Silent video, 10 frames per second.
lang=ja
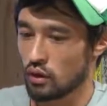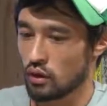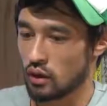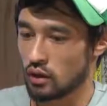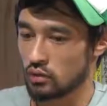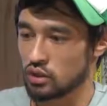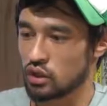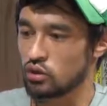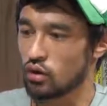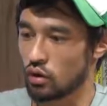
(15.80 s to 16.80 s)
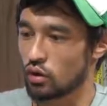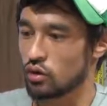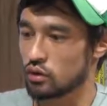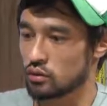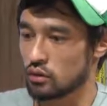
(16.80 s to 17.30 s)
あの時期の
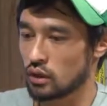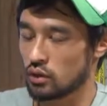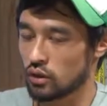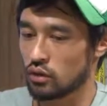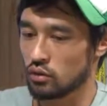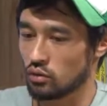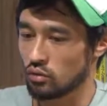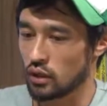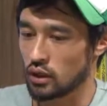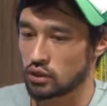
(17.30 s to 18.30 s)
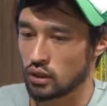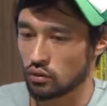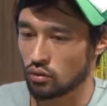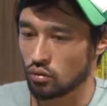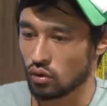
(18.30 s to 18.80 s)
あの辺の東南アジアの
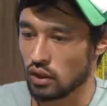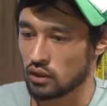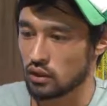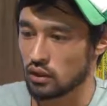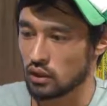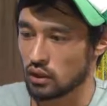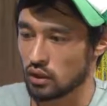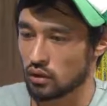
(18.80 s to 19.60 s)
動乱期に、